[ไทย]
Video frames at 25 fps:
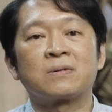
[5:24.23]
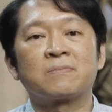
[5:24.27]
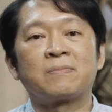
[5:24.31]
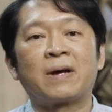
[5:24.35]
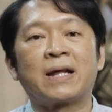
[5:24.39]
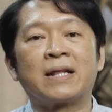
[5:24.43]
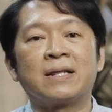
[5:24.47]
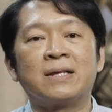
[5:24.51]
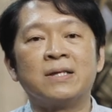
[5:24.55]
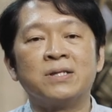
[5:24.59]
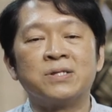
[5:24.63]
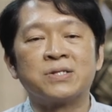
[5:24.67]

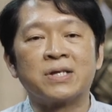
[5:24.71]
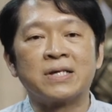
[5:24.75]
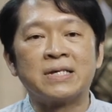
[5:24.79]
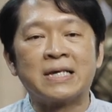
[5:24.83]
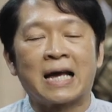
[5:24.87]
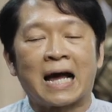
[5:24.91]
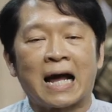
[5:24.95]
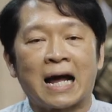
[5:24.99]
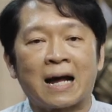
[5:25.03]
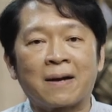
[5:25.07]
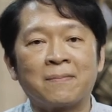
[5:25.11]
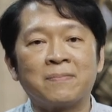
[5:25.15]
แผ่นดินส
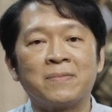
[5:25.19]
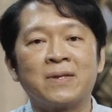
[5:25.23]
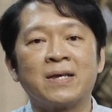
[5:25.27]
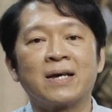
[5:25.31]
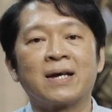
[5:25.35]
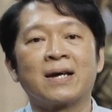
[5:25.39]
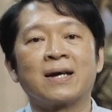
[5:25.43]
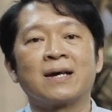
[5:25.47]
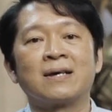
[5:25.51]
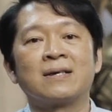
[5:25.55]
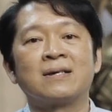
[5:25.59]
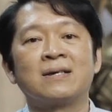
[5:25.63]
ยาม
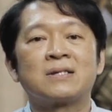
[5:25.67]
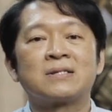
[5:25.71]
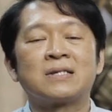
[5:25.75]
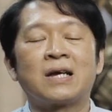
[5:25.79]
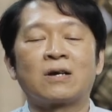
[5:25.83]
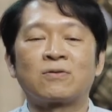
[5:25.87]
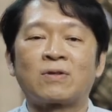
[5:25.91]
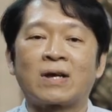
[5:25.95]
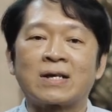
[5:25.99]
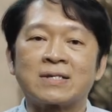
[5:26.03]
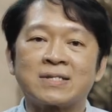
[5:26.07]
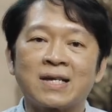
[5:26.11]
เนี่ย
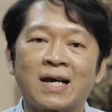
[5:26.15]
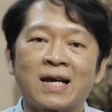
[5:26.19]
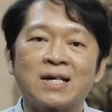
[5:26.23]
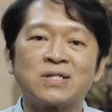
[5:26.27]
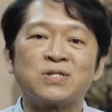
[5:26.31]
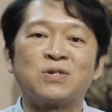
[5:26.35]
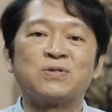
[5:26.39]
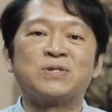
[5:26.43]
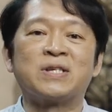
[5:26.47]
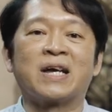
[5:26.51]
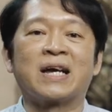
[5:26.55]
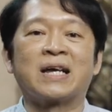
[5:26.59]
ชาวต่างชา
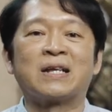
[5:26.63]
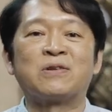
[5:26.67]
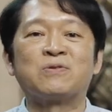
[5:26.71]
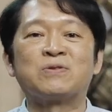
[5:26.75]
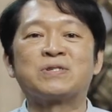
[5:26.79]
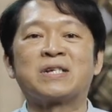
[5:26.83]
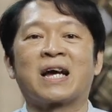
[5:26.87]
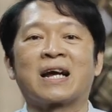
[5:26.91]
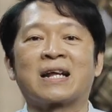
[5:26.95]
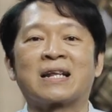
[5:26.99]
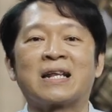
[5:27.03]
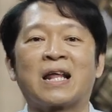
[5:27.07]
ติส่วนใหญ่
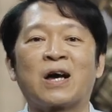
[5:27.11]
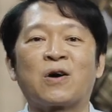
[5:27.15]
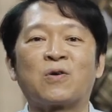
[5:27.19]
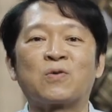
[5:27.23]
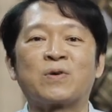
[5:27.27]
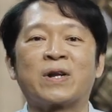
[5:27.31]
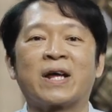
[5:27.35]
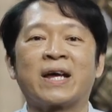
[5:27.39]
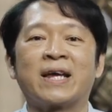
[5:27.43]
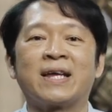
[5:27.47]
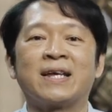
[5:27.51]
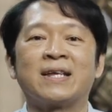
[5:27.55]
รู้จักเรา
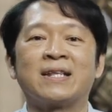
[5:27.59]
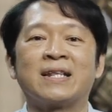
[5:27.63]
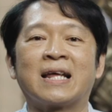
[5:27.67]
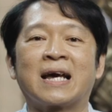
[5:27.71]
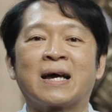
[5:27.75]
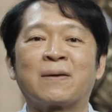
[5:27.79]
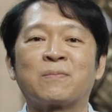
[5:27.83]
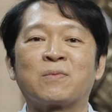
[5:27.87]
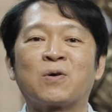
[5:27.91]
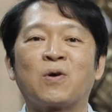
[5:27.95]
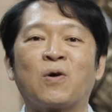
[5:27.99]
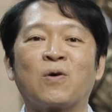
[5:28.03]
ใน
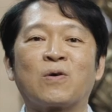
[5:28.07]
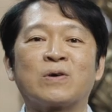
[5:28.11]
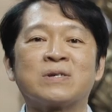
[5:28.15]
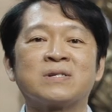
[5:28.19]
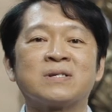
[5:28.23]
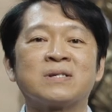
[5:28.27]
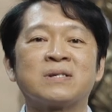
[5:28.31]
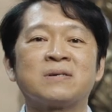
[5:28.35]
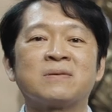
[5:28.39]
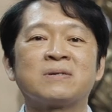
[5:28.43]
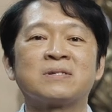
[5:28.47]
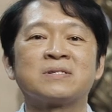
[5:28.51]
นามของ
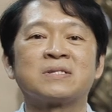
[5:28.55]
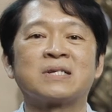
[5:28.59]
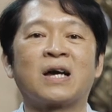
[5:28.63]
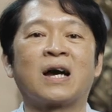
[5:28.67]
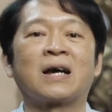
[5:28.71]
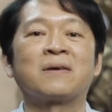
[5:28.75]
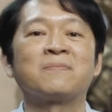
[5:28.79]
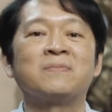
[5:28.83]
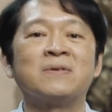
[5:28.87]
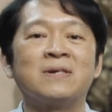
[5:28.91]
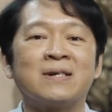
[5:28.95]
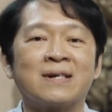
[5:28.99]

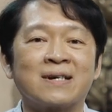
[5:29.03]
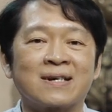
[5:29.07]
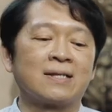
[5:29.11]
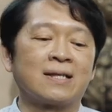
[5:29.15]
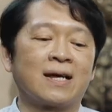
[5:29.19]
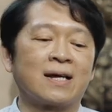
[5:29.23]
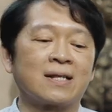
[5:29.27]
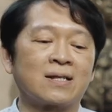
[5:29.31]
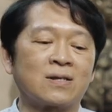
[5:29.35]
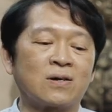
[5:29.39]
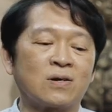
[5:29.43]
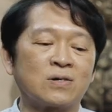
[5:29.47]
ช้างเผือก
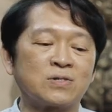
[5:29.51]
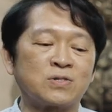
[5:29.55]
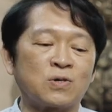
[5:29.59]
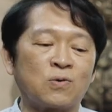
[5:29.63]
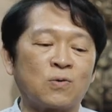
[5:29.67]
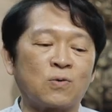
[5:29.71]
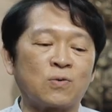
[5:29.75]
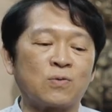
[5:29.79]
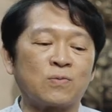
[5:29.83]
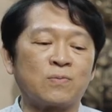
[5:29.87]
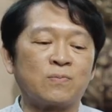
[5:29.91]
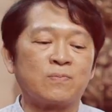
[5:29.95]
ท่านก็ท
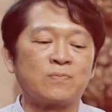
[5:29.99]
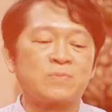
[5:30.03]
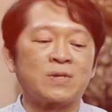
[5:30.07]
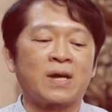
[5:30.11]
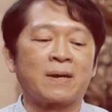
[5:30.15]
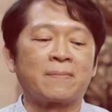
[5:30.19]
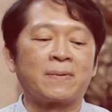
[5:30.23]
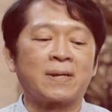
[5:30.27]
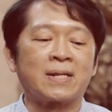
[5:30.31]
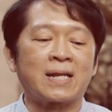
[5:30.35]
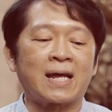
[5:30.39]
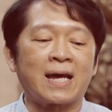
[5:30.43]
รงส
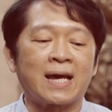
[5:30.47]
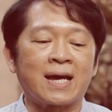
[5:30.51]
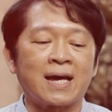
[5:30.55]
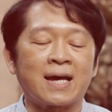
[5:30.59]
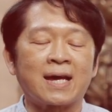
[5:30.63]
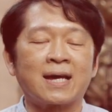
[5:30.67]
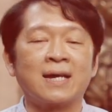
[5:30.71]
ถาปนา